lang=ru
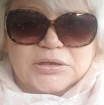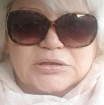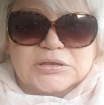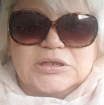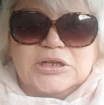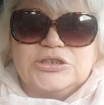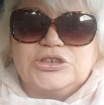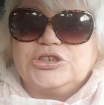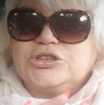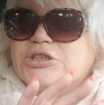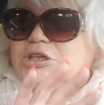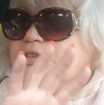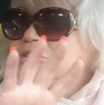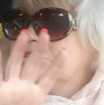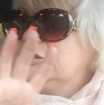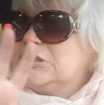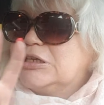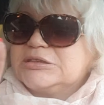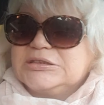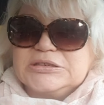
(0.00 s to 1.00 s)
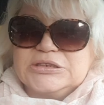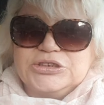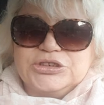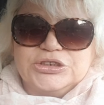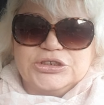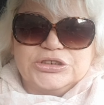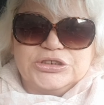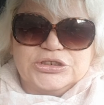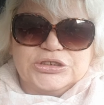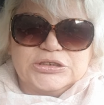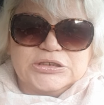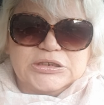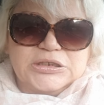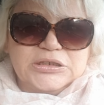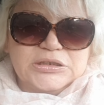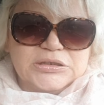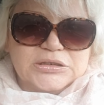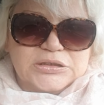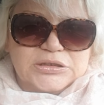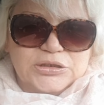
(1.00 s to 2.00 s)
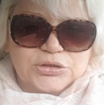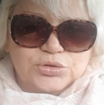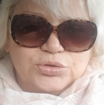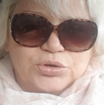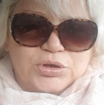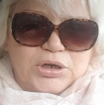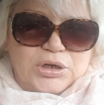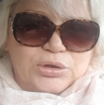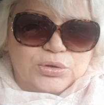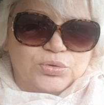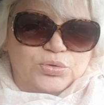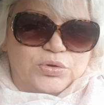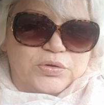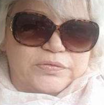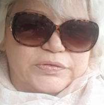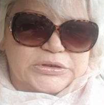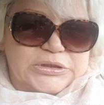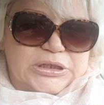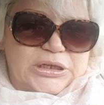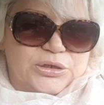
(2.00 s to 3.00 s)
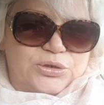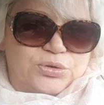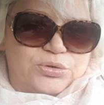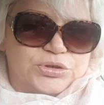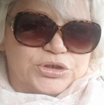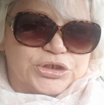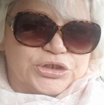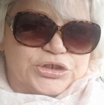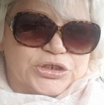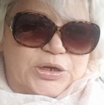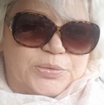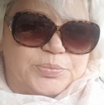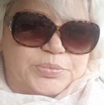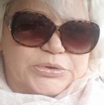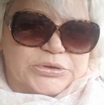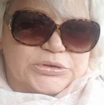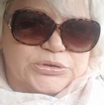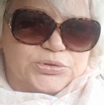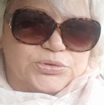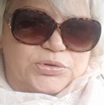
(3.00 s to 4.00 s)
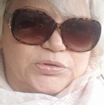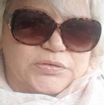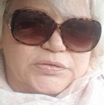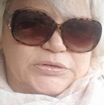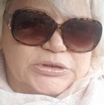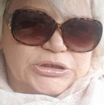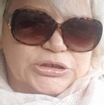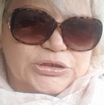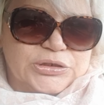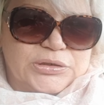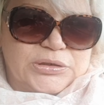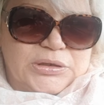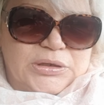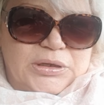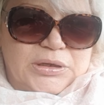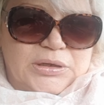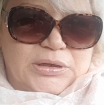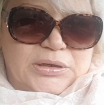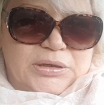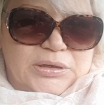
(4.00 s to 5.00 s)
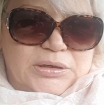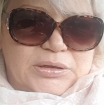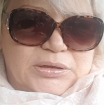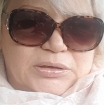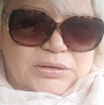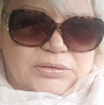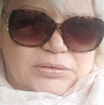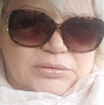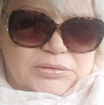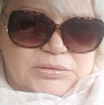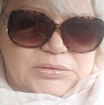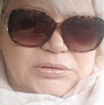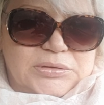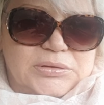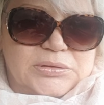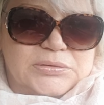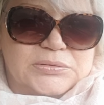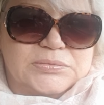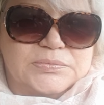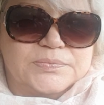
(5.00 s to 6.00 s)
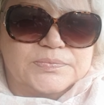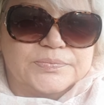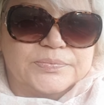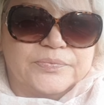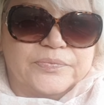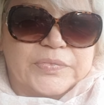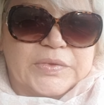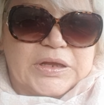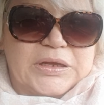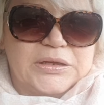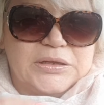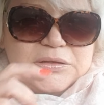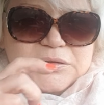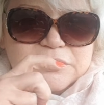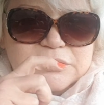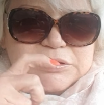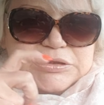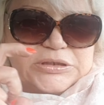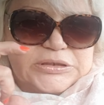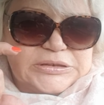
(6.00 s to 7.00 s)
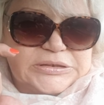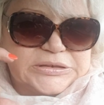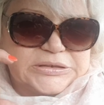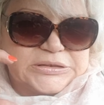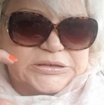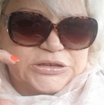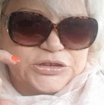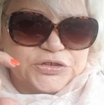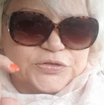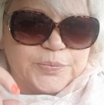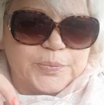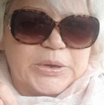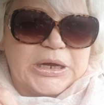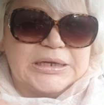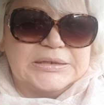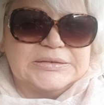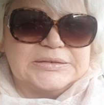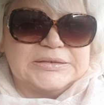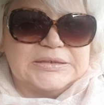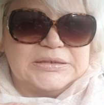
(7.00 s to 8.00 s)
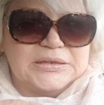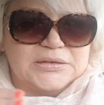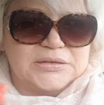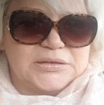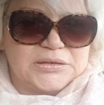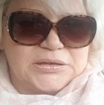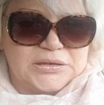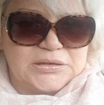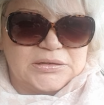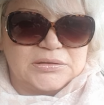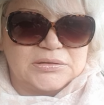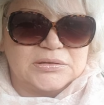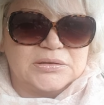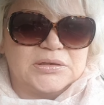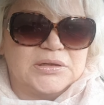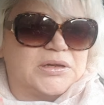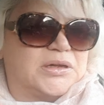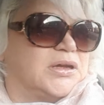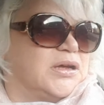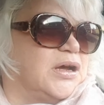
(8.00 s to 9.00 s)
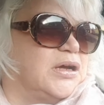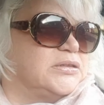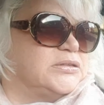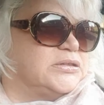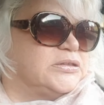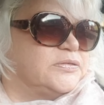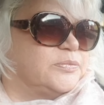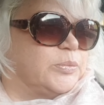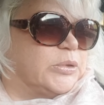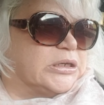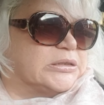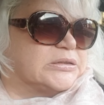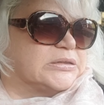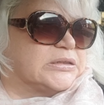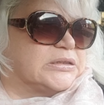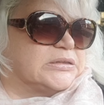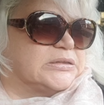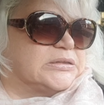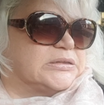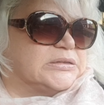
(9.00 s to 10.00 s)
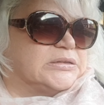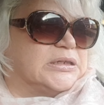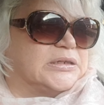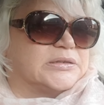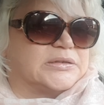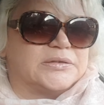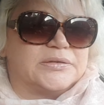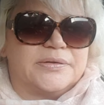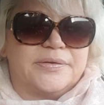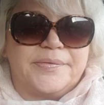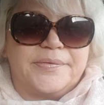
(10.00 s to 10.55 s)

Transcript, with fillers: Значит, они так защищены, и ты только руку в это окошечко просовываешь. Э, и ты сидишь в маске, и они в маске сидят.